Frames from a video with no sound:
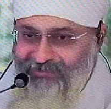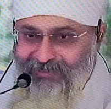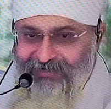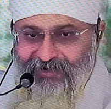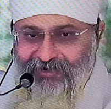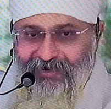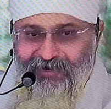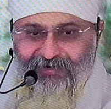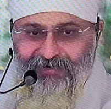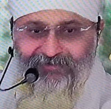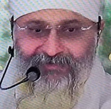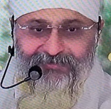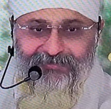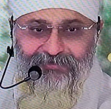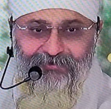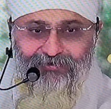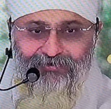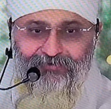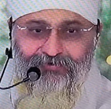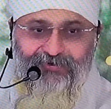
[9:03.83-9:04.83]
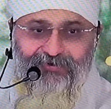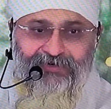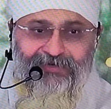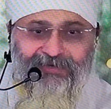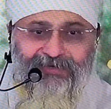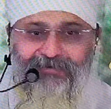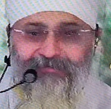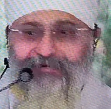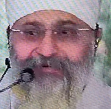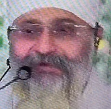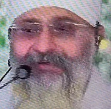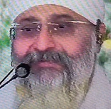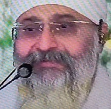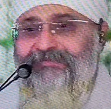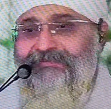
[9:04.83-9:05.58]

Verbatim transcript: सारा आठ दस किलो सोना रख के बैठा